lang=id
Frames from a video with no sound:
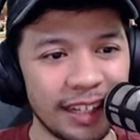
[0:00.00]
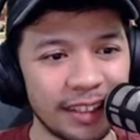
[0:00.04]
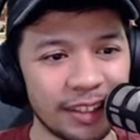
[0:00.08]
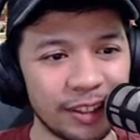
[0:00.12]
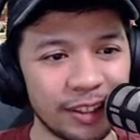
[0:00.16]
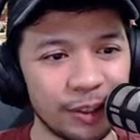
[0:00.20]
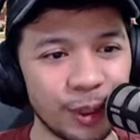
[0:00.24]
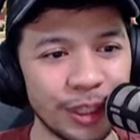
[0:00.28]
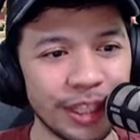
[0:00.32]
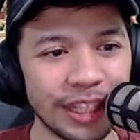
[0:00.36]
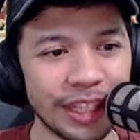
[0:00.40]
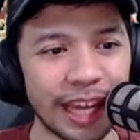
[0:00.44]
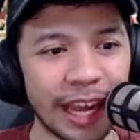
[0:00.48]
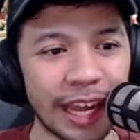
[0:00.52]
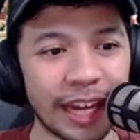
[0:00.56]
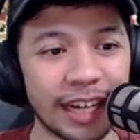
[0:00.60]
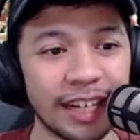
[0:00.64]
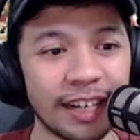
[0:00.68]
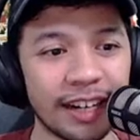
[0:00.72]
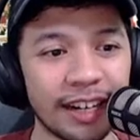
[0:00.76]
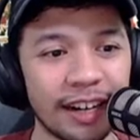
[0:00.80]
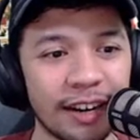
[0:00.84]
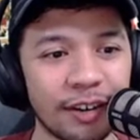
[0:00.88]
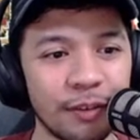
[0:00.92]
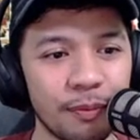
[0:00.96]
2D
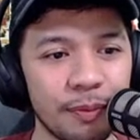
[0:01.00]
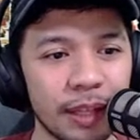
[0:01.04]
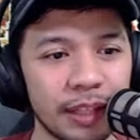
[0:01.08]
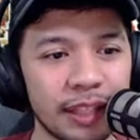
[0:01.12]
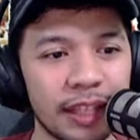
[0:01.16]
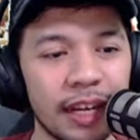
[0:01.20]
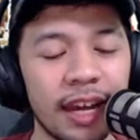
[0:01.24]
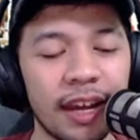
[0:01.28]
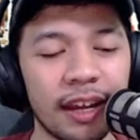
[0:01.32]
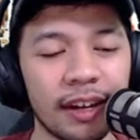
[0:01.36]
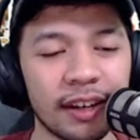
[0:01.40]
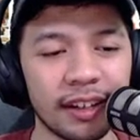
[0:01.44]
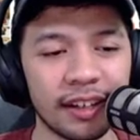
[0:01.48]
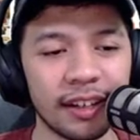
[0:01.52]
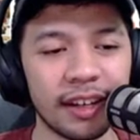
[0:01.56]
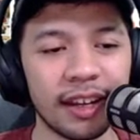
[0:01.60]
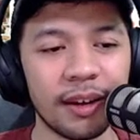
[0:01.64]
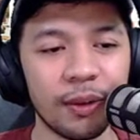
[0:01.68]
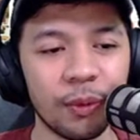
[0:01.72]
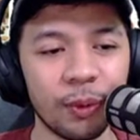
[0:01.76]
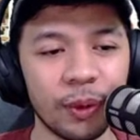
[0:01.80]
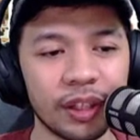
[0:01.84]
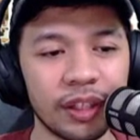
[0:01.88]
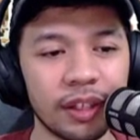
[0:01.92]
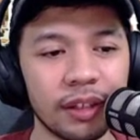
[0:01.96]
hand drawn battle
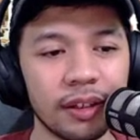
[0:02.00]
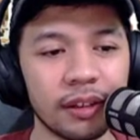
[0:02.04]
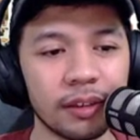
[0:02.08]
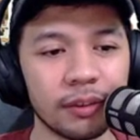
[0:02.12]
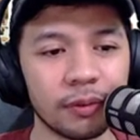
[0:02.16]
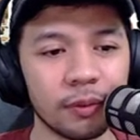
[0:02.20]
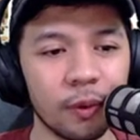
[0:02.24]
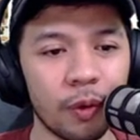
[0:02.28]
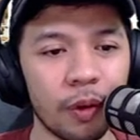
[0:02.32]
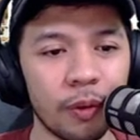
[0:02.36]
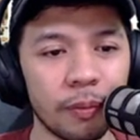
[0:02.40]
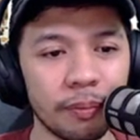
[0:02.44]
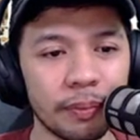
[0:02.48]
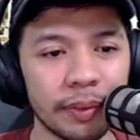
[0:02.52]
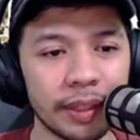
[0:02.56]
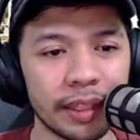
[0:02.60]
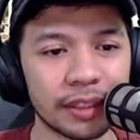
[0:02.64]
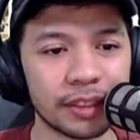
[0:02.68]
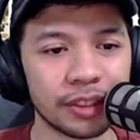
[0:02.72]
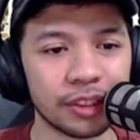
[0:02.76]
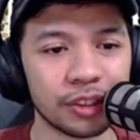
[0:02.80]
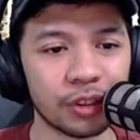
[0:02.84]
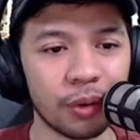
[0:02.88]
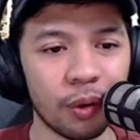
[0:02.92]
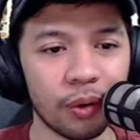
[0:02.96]
arena with heartwarming
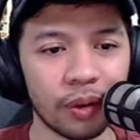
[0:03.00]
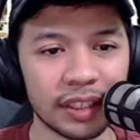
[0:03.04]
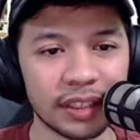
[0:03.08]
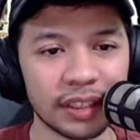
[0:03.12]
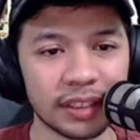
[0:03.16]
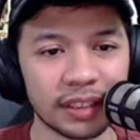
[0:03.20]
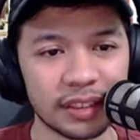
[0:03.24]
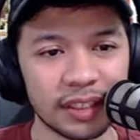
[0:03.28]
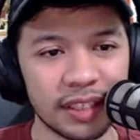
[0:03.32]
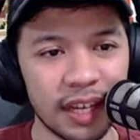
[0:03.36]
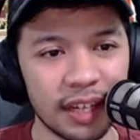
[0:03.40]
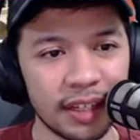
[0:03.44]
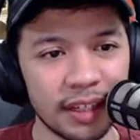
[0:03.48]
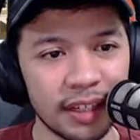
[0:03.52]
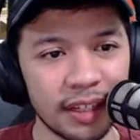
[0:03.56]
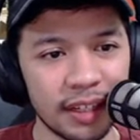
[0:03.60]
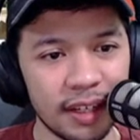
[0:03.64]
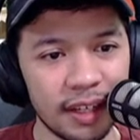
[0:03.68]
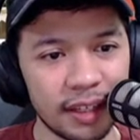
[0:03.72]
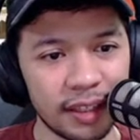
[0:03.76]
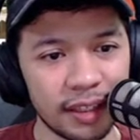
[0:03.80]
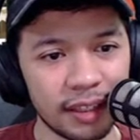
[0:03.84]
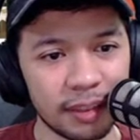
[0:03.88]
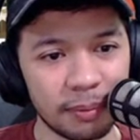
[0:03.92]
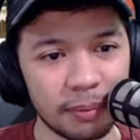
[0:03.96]
stories dan
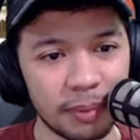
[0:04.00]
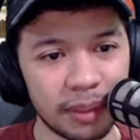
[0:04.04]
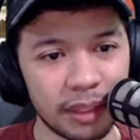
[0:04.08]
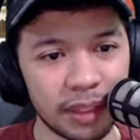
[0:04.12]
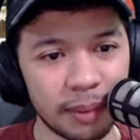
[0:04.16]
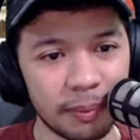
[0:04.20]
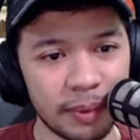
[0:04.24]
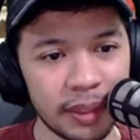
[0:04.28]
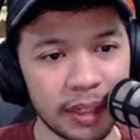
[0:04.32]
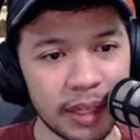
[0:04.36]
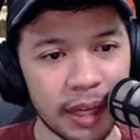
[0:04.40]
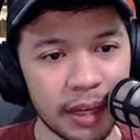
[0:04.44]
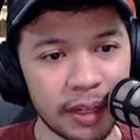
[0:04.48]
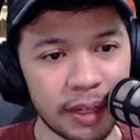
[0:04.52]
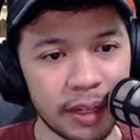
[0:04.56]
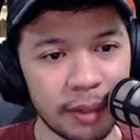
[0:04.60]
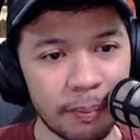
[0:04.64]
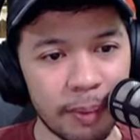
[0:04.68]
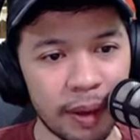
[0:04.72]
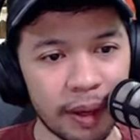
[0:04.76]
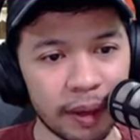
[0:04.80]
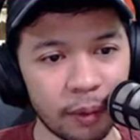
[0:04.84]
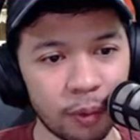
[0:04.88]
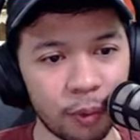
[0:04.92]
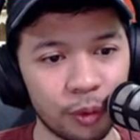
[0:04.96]
ini lihat nih teman-temannya ada yang
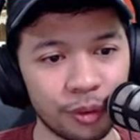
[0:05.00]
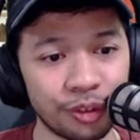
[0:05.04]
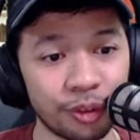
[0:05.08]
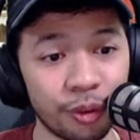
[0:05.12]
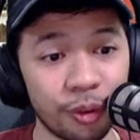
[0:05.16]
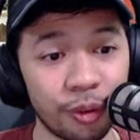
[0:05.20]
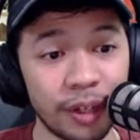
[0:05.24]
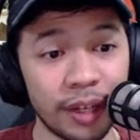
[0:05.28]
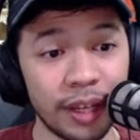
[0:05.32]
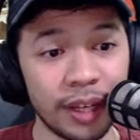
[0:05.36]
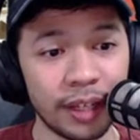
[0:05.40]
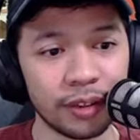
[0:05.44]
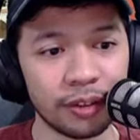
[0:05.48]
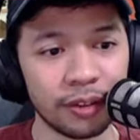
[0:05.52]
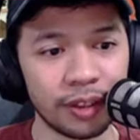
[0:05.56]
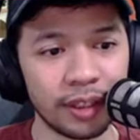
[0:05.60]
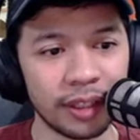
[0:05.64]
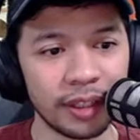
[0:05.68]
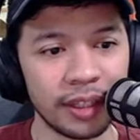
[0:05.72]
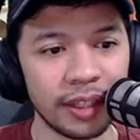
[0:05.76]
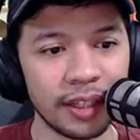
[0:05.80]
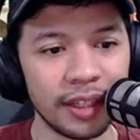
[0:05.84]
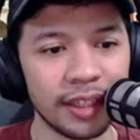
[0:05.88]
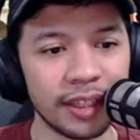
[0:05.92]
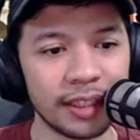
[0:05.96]
pakai kursi roda gitu
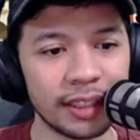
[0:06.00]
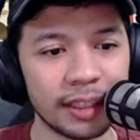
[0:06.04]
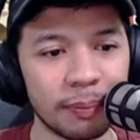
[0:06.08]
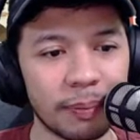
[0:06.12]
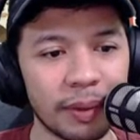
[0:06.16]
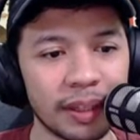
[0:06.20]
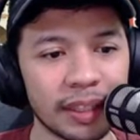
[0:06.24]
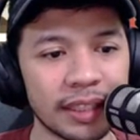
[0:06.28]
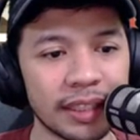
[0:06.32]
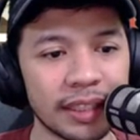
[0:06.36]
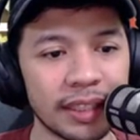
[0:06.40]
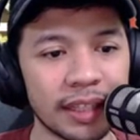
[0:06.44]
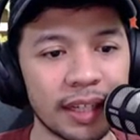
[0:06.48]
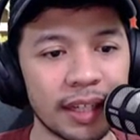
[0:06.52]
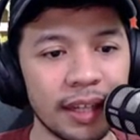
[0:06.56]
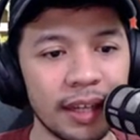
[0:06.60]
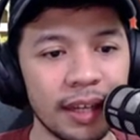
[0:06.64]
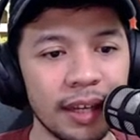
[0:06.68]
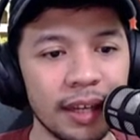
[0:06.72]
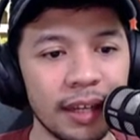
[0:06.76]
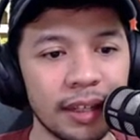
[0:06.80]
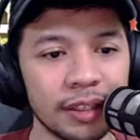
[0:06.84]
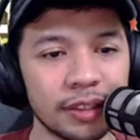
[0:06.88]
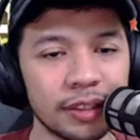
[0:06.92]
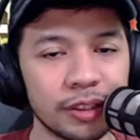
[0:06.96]
ya jadi ini sepertinya
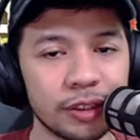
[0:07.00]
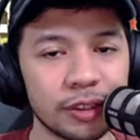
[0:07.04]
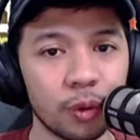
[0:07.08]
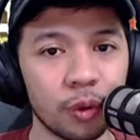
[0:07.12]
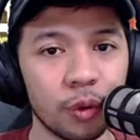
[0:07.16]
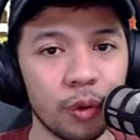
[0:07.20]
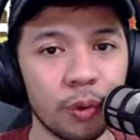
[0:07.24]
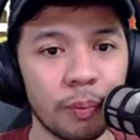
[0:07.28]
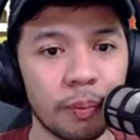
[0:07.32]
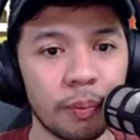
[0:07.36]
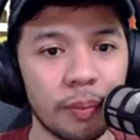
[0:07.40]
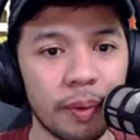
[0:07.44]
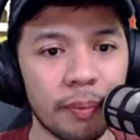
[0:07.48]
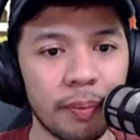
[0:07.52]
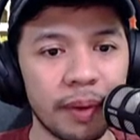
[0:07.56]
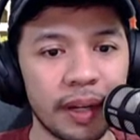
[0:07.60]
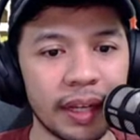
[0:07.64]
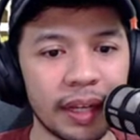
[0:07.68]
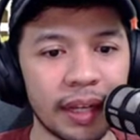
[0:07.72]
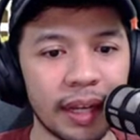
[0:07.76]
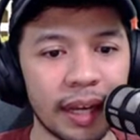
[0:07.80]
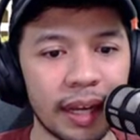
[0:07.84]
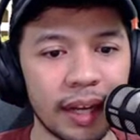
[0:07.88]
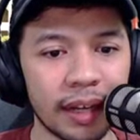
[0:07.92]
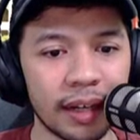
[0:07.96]
cukup
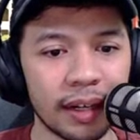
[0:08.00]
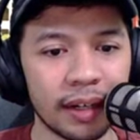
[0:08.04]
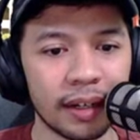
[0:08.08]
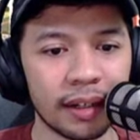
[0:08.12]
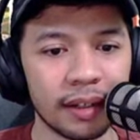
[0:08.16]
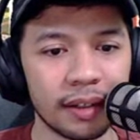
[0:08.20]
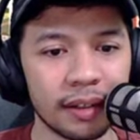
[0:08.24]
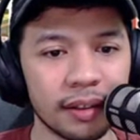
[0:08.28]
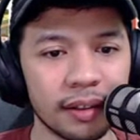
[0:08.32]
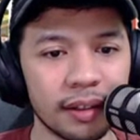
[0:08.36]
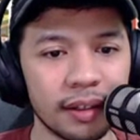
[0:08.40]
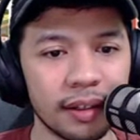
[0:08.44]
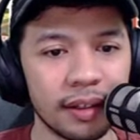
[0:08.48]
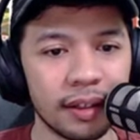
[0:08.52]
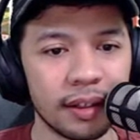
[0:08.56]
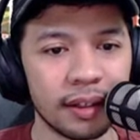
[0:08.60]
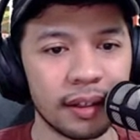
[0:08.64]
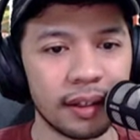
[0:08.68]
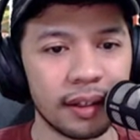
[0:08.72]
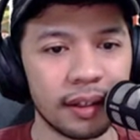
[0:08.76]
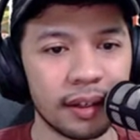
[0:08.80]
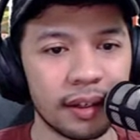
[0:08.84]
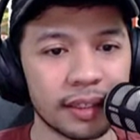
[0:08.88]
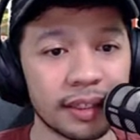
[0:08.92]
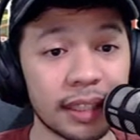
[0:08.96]
memberikan
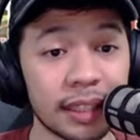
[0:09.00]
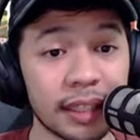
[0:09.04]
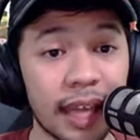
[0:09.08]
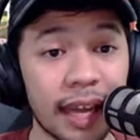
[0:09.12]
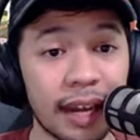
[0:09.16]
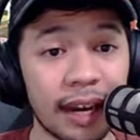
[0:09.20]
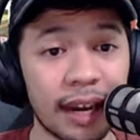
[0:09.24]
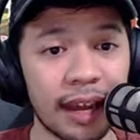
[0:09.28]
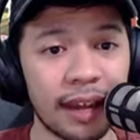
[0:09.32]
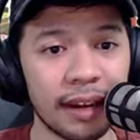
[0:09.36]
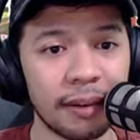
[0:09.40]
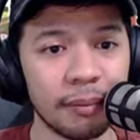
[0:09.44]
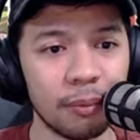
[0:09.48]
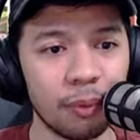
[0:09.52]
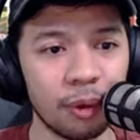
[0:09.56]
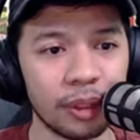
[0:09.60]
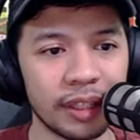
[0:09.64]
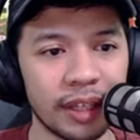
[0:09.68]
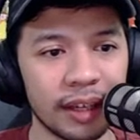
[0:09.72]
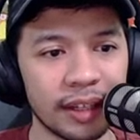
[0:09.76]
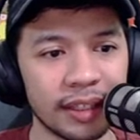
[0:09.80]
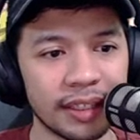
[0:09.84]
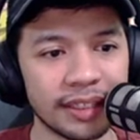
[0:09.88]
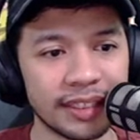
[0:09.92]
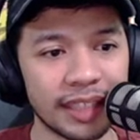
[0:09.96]
uh, kesetaraan buat
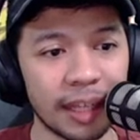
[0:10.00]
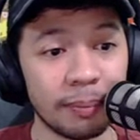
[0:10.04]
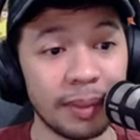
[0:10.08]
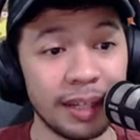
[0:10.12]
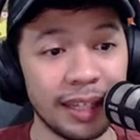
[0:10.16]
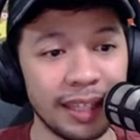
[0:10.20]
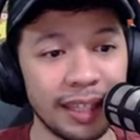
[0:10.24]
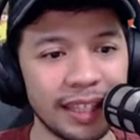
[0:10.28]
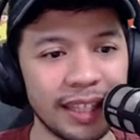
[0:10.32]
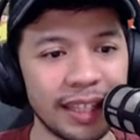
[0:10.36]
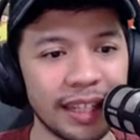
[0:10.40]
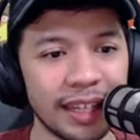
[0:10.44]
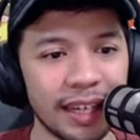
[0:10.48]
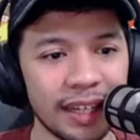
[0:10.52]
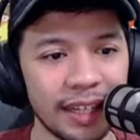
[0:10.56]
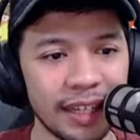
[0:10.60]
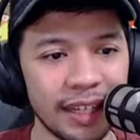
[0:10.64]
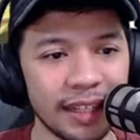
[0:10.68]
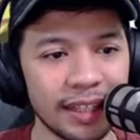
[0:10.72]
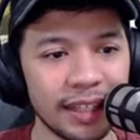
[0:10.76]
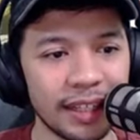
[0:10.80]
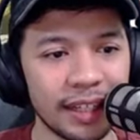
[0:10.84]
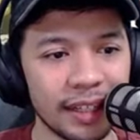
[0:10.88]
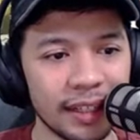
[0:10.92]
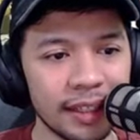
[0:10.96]
yang disability
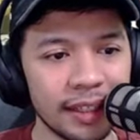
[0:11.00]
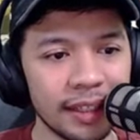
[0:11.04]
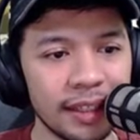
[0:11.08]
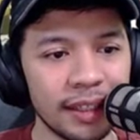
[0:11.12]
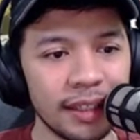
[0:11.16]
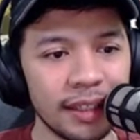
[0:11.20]
kayaknya